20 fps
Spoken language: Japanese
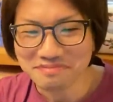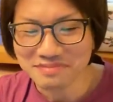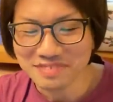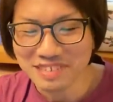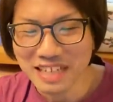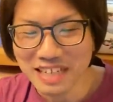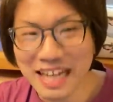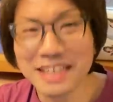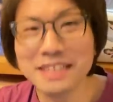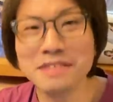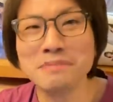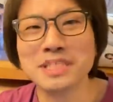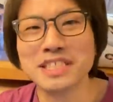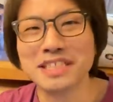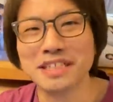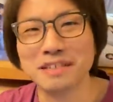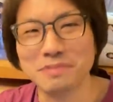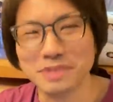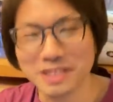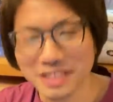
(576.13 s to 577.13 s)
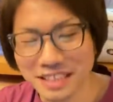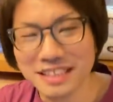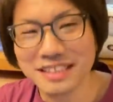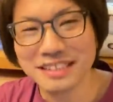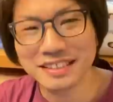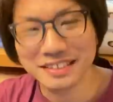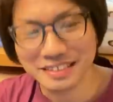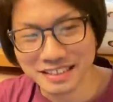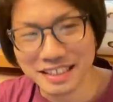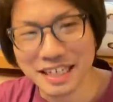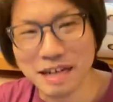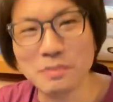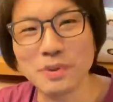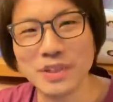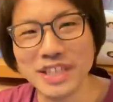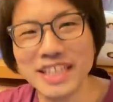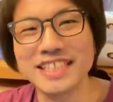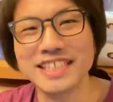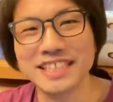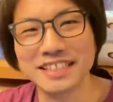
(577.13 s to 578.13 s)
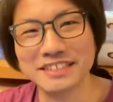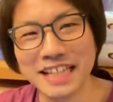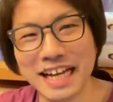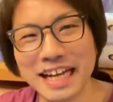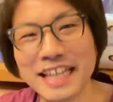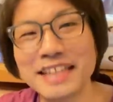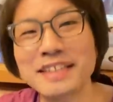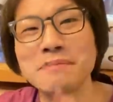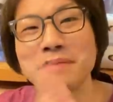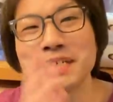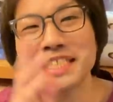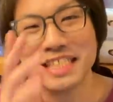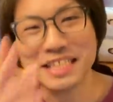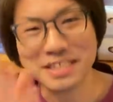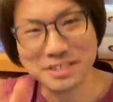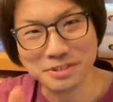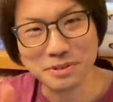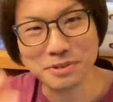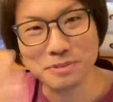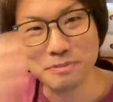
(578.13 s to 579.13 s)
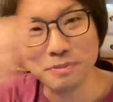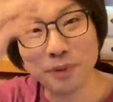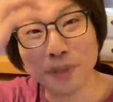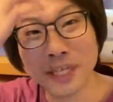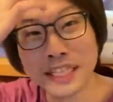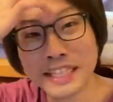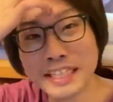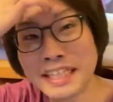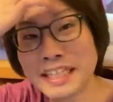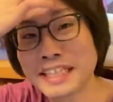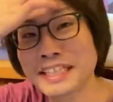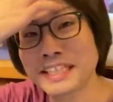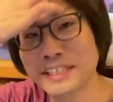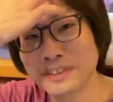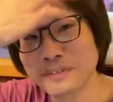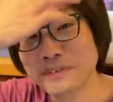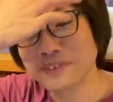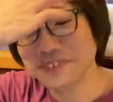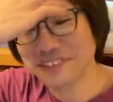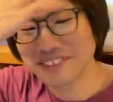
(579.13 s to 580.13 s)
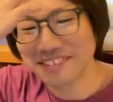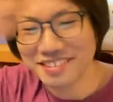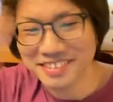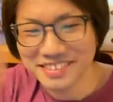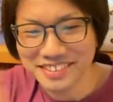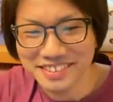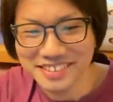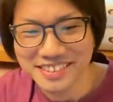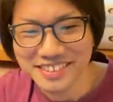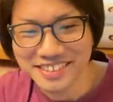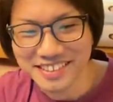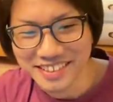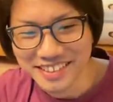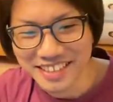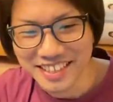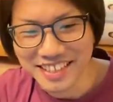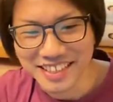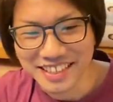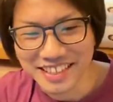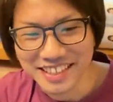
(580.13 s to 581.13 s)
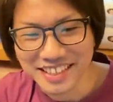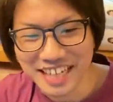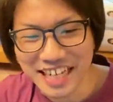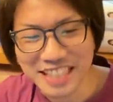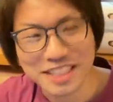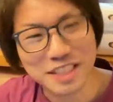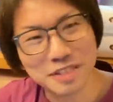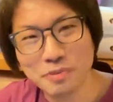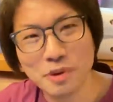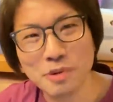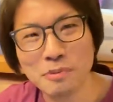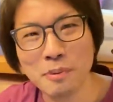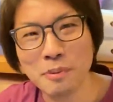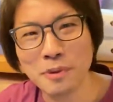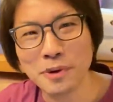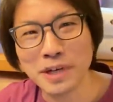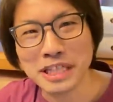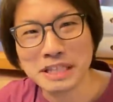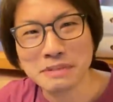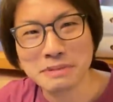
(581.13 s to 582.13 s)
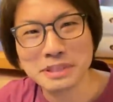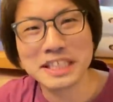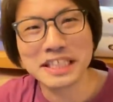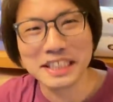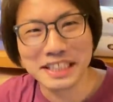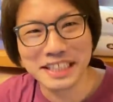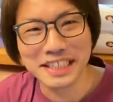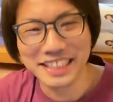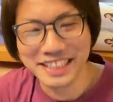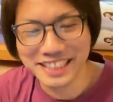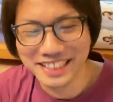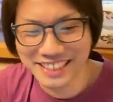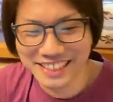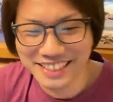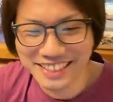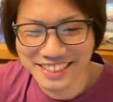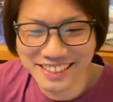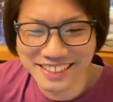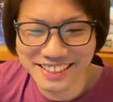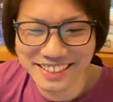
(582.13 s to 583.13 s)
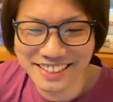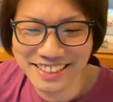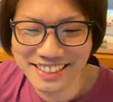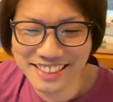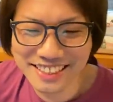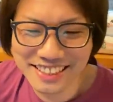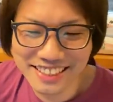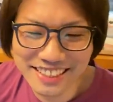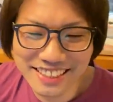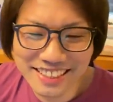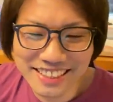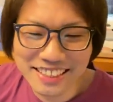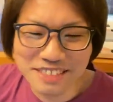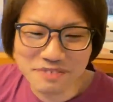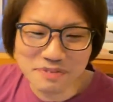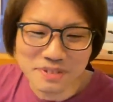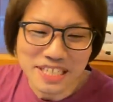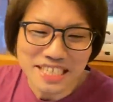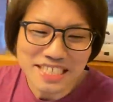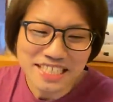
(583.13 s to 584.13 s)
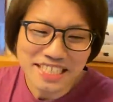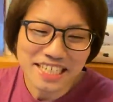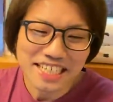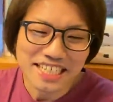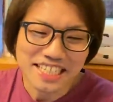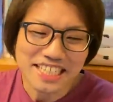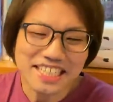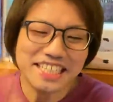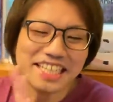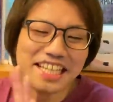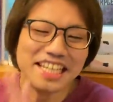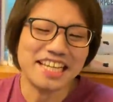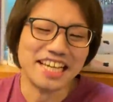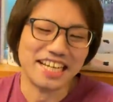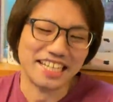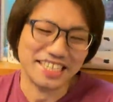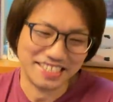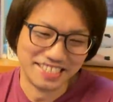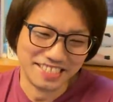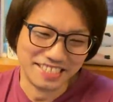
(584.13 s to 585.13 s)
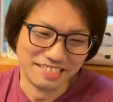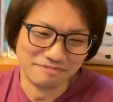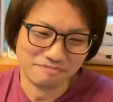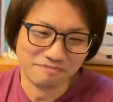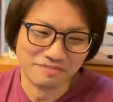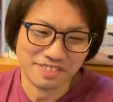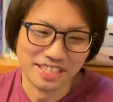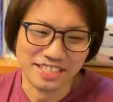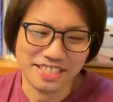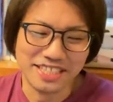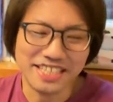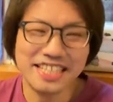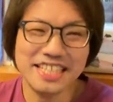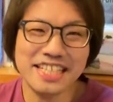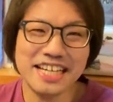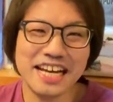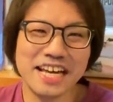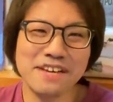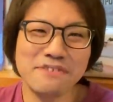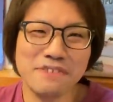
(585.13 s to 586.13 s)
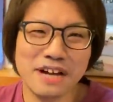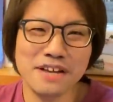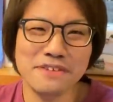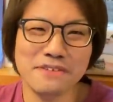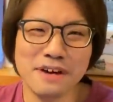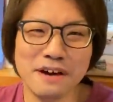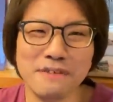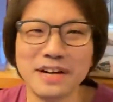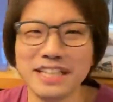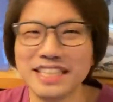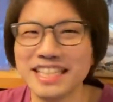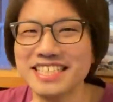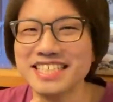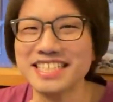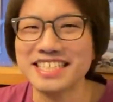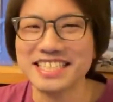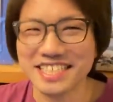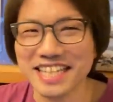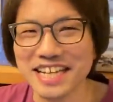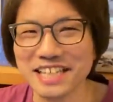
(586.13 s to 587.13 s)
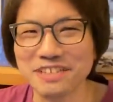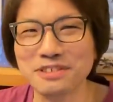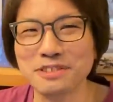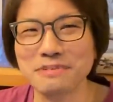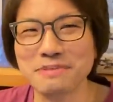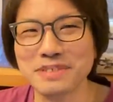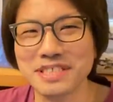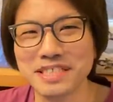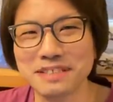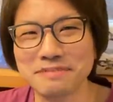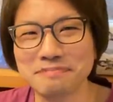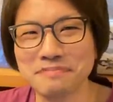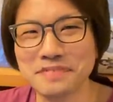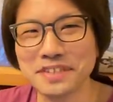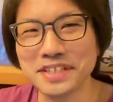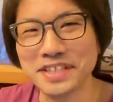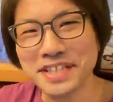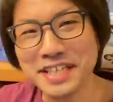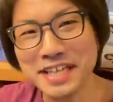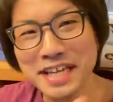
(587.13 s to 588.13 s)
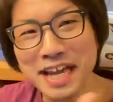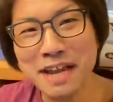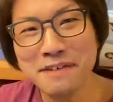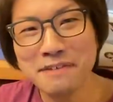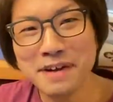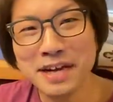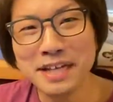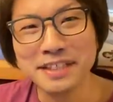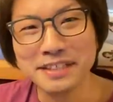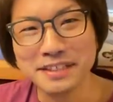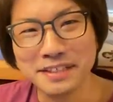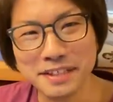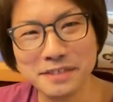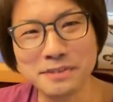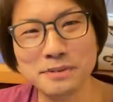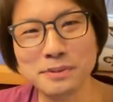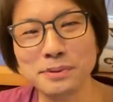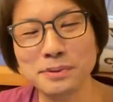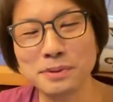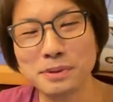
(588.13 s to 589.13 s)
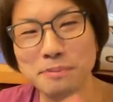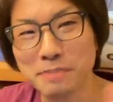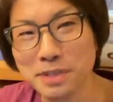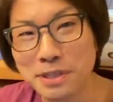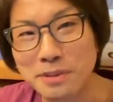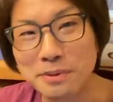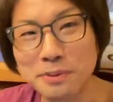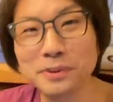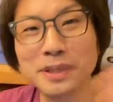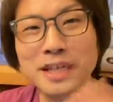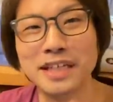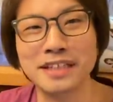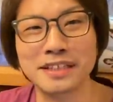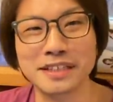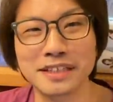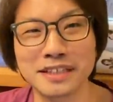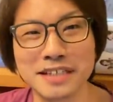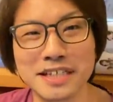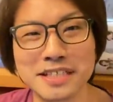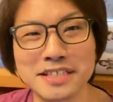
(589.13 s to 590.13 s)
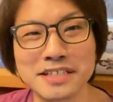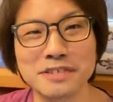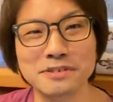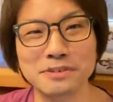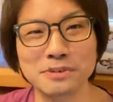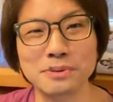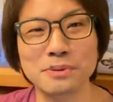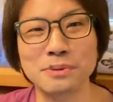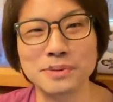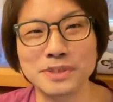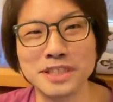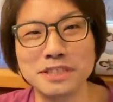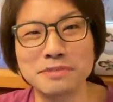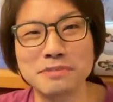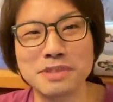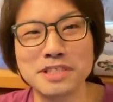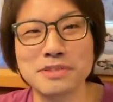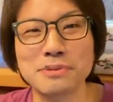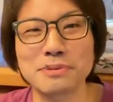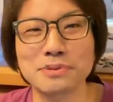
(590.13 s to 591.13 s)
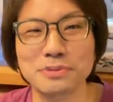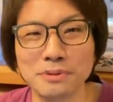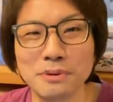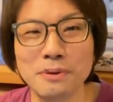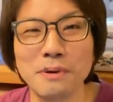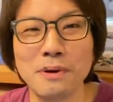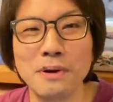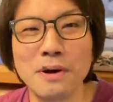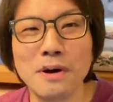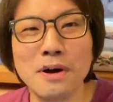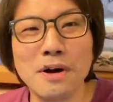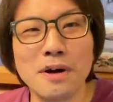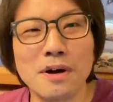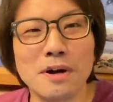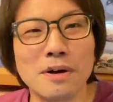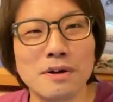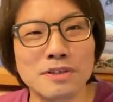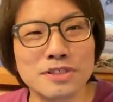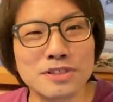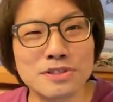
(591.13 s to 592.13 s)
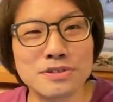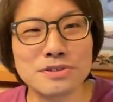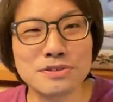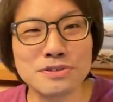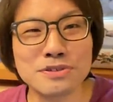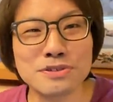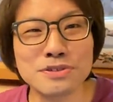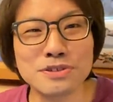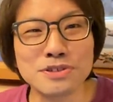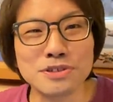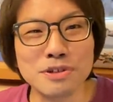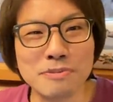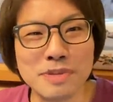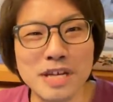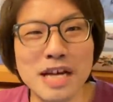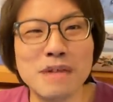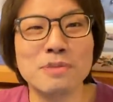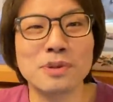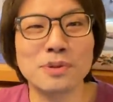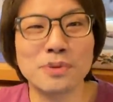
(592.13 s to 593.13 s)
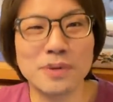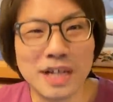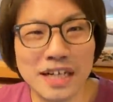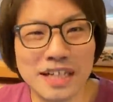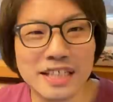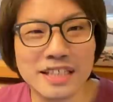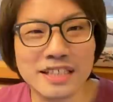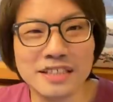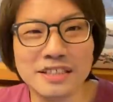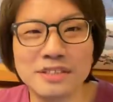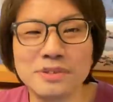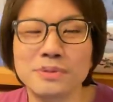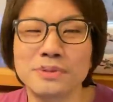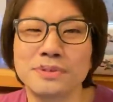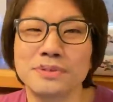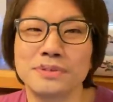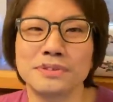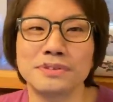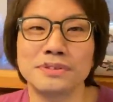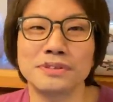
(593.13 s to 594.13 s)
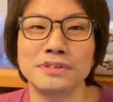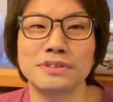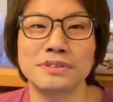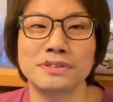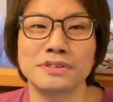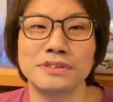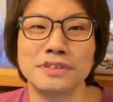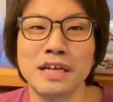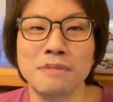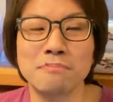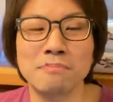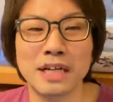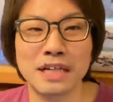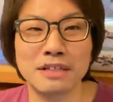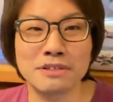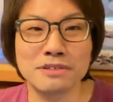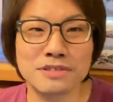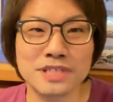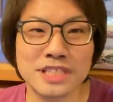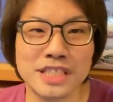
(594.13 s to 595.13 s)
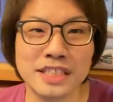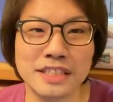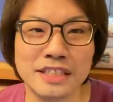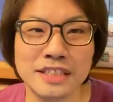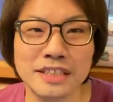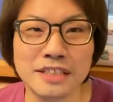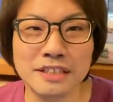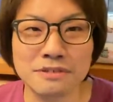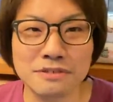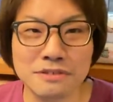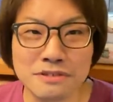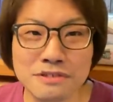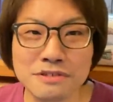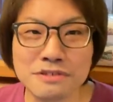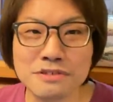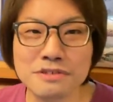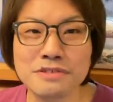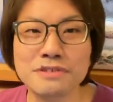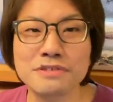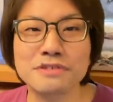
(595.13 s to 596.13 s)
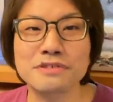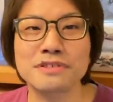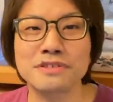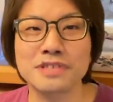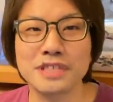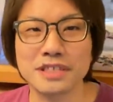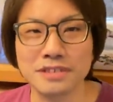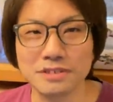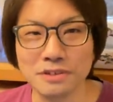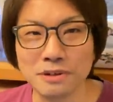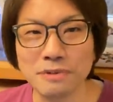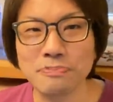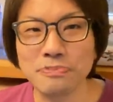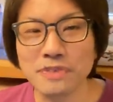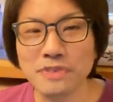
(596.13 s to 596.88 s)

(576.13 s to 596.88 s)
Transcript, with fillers: 流行ってましたかもね。かもねじゃなくて流行ってましたでしょ。僕やってなかったけど。ね、あつ森も僕やってませんから。で昔からインテリアが好きで ディーアイワイ は私しないと言ってました。ディーアイワイ っていうことでピンとこない方いらっしゃるとご説明しておくと、ジュースジュースの宮本かりん、よく段原ルルちゃんで出てくるジュースジュースですよ。